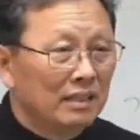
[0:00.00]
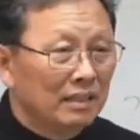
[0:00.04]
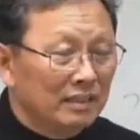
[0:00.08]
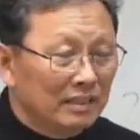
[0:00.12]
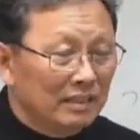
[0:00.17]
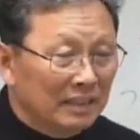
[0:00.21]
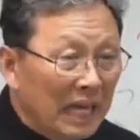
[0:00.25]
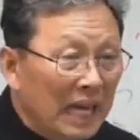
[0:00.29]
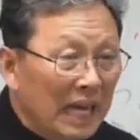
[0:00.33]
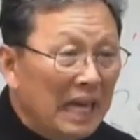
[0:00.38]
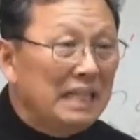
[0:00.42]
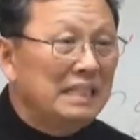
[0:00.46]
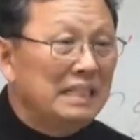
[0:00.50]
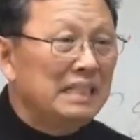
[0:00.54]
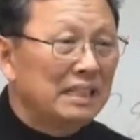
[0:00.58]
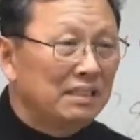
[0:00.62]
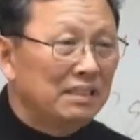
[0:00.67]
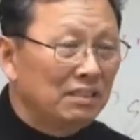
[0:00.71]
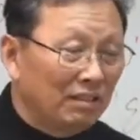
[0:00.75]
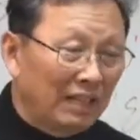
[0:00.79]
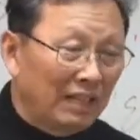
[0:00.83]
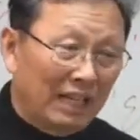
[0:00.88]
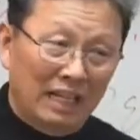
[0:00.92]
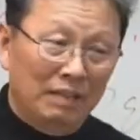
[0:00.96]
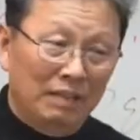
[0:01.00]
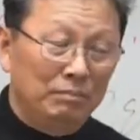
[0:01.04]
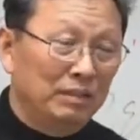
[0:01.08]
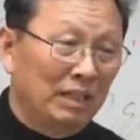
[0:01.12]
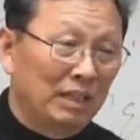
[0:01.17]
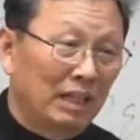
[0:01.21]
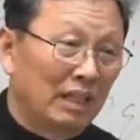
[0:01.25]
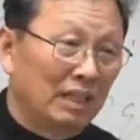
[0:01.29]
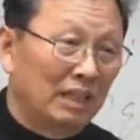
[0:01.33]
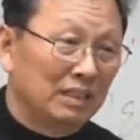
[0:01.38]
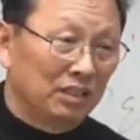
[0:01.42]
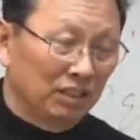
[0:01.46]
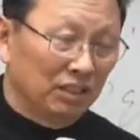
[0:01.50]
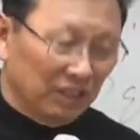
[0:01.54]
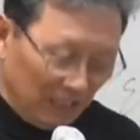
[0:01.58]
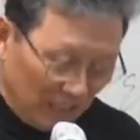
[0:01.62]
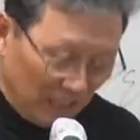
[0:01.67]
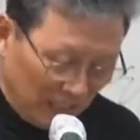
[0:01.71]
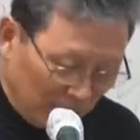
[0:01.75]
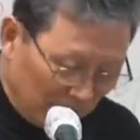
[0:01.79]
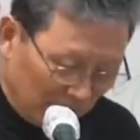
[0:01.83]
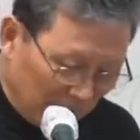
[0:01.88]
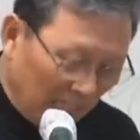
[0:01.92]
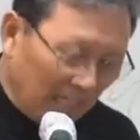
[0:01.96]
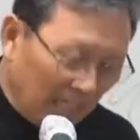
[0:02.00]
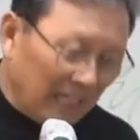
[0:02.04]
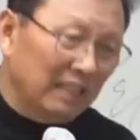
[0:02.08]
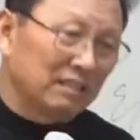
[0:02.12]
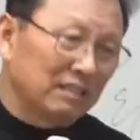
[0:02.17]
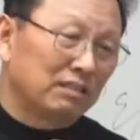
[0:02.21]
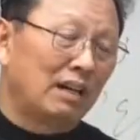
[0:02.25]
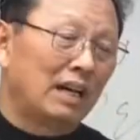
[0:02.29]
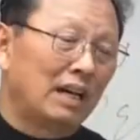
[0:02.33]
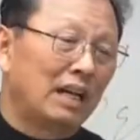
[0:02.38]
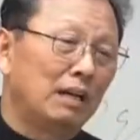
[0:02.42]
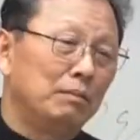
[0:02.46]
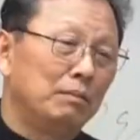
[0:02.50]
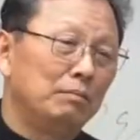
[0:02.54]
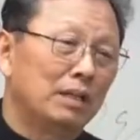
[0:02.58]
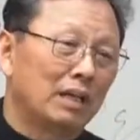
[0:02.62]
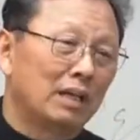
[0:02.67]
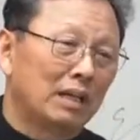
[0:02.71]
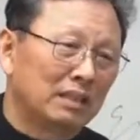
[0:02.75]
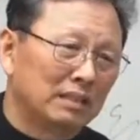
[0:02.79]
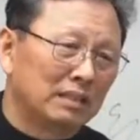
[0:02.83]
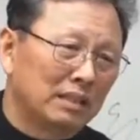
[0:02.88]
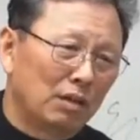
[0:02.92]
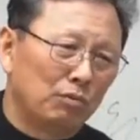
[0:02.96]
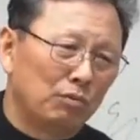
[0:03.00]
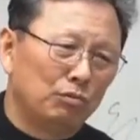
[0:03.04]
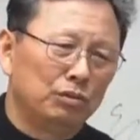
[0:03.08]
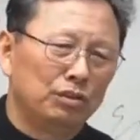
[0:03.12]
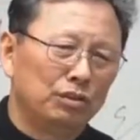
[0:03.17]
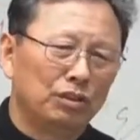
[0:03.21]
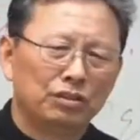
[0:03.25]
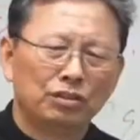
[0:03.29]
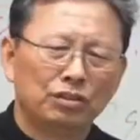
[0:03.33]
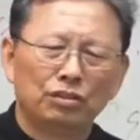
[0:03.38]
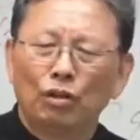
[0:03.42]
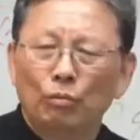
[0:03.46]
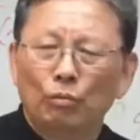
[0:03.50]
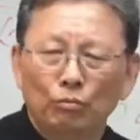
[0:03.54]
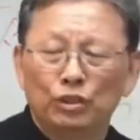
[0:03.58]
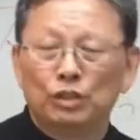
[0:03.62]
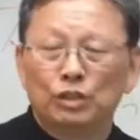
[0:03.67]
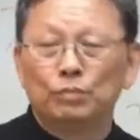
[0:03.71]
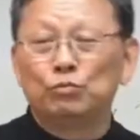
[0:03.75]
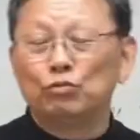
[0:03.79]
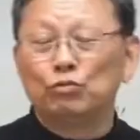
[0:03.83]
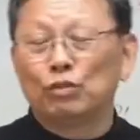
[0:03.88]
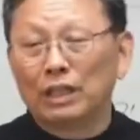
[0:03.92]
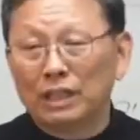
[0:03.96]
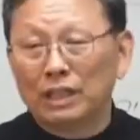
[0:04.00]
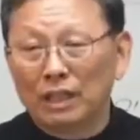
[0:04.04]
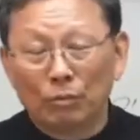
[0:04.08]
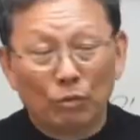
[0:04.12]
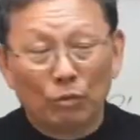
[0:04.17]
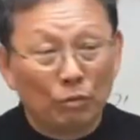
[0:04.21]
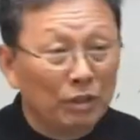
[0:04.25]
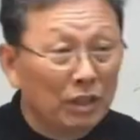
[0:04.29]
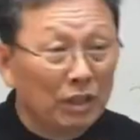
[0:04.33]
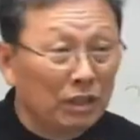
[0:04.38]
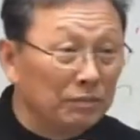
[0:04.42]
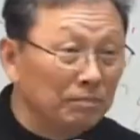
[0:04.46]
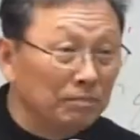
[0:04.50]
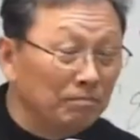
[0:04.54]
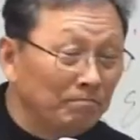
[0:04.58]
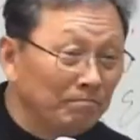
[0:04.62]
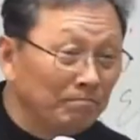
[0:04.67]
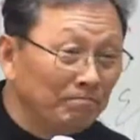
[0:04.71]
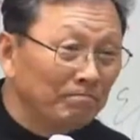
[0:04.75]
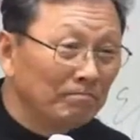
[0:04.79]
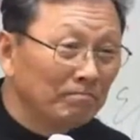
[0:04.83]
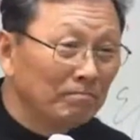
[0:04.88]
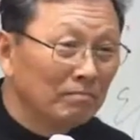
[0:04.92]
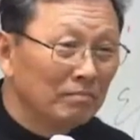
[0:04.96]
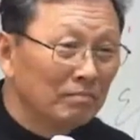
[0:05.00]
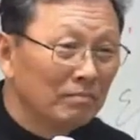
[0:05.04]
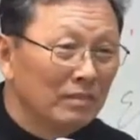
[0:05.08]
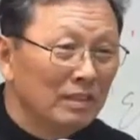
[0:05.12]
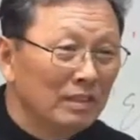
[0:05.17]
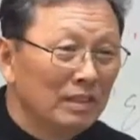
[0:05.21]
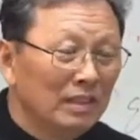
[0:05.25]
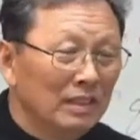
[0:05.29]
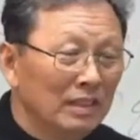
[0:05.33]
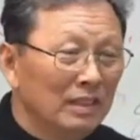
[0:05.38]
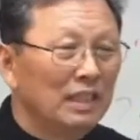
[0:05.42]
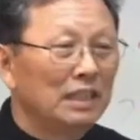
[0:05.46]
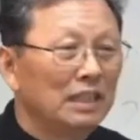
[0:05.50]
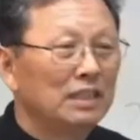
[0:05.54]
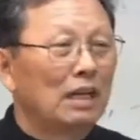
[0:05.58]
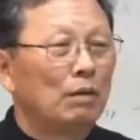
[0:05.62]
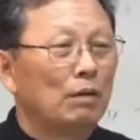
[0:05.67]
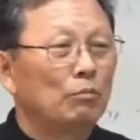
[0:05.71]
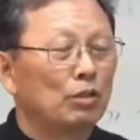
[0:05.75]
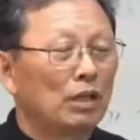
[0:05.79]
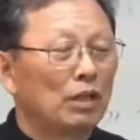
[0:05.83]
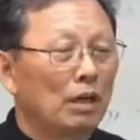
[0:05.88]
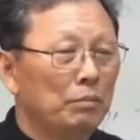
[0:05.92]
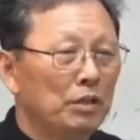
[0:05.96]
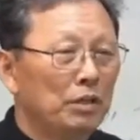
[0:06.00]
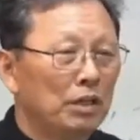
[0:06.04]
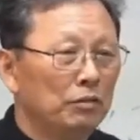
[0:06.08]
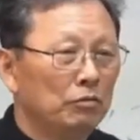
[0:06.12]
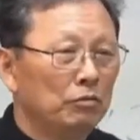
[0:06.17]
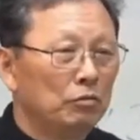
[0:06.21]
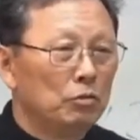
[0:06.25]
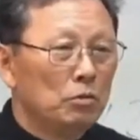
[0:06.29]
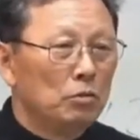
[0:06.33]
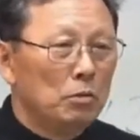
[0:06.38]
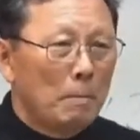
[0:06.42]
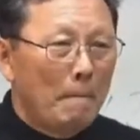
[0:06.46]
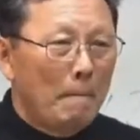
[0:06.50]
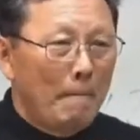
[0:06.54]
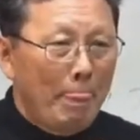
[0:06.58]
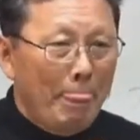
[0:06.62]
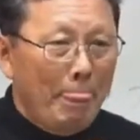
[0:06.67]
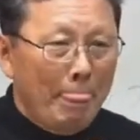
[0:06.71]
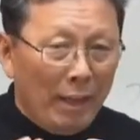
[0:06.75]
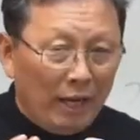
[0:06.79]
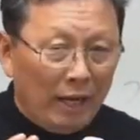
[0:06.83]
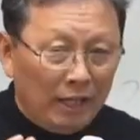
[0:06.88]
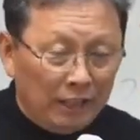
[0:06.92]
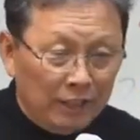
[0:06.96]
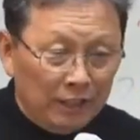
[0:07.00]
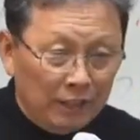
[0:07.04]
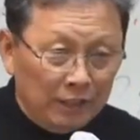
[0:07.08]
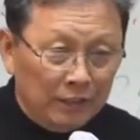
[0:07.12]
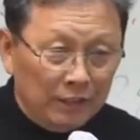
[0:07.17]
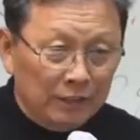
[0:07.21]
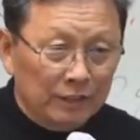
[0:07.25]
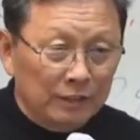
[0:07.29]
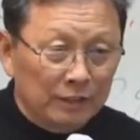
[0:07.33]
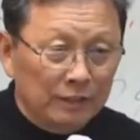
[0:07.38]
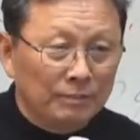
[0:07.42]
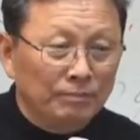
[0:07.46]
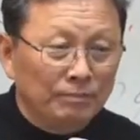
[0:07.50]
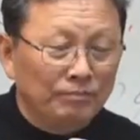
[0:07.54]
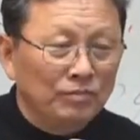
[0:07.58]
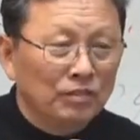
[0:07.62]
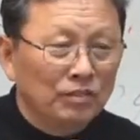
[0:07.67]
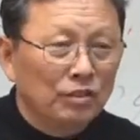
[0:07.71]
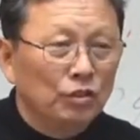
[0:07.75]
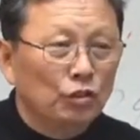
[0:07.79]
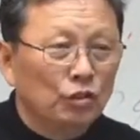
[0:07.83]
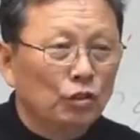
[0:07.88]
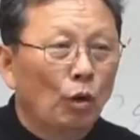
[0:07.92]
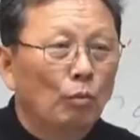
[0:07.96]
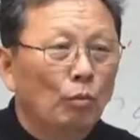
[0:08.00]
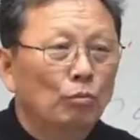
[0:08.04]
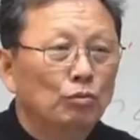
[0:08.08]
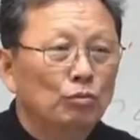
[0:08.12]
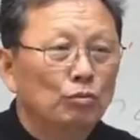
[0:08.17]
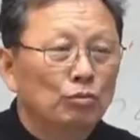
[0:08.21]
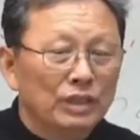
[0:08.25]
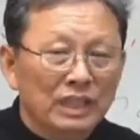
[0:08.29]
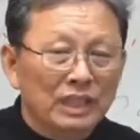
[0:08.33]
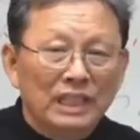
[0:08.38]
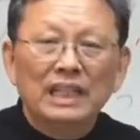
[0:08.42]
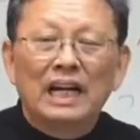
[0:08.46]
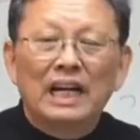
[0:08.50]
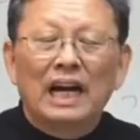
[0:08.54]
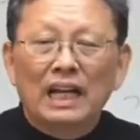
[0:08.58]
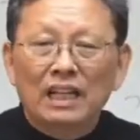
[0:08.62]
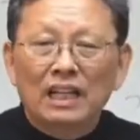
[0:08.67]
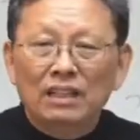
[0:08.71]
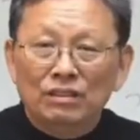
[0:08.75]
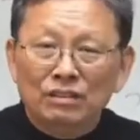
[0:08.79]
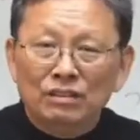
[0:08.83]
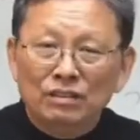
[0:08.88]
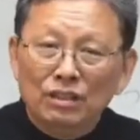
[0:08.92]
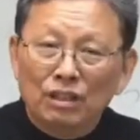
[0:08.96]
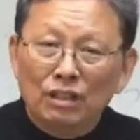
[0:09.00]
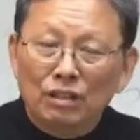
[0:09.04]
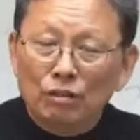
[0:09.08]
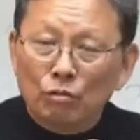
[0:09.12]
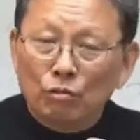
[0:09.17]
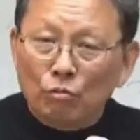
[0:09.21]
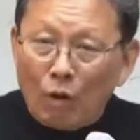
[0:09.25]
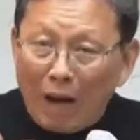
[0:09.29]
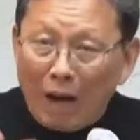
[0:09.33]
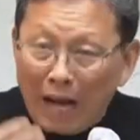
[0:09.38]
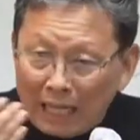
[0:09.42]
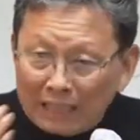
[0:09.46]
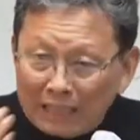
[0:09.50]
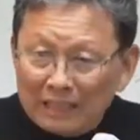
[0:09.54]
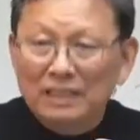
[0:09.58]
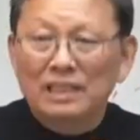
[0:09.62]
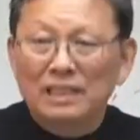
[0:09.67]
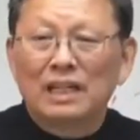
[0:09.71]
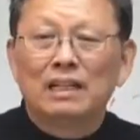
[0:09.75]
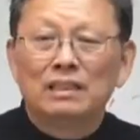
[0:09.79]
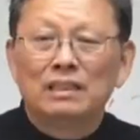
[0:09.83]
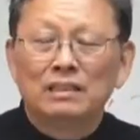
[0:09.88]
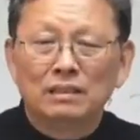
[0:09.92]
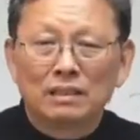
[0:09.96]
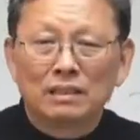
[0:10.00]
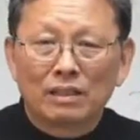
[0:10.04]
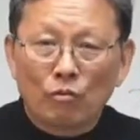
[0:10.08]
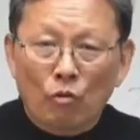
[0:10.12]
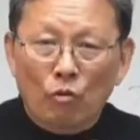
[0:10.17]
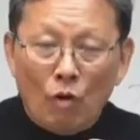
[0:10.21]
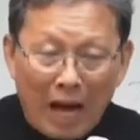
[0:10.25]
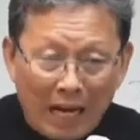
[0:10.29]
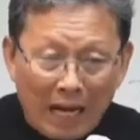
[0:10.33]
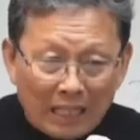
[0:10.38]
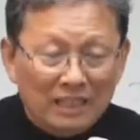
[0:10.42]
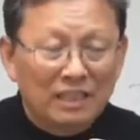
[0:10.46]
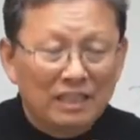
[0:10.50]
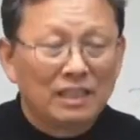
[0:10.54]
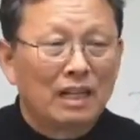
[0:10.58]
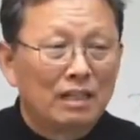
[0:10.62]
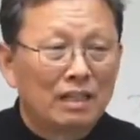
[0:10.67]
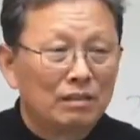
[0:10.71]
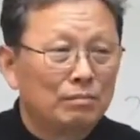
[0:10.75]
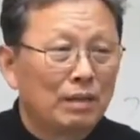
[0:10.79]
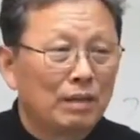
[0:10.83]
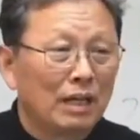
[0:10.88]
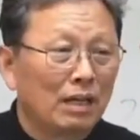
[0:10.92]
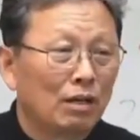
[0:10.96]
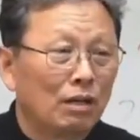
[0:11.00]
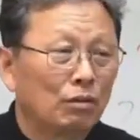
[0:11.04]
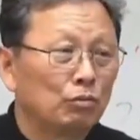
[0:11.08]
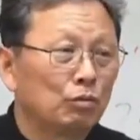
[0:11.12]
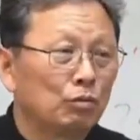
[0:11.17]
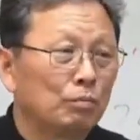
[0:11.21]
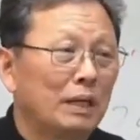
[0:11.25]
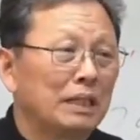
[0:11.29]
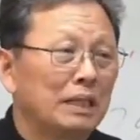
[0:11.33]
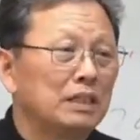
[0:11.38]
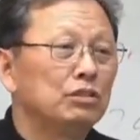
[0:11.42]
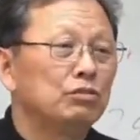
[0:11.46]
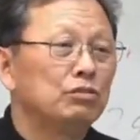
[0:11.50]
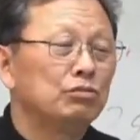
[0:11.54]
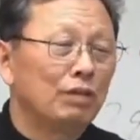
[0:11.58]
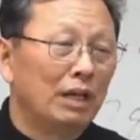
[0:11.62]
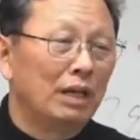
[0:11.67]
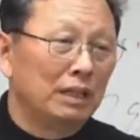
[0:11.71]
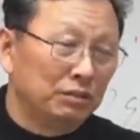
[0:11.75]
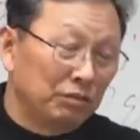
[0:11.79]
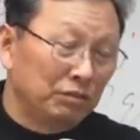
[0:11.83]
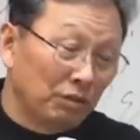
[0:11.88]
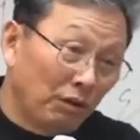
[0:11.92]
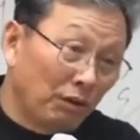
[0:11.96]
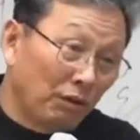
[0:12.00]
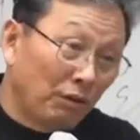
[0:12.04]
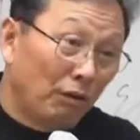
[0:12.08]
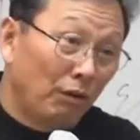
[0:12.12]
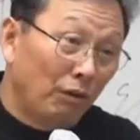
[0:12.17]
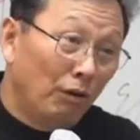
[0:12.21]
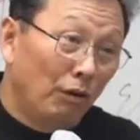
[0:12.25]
내재적 하나님 나라, 즉 이 땅에서 하나님 나라 세우는 것에 너무 집중하다 보면 이게 잘못하면 그 너무 인간의 능력을 과신하는 방향으로 빠질 수가 있어요.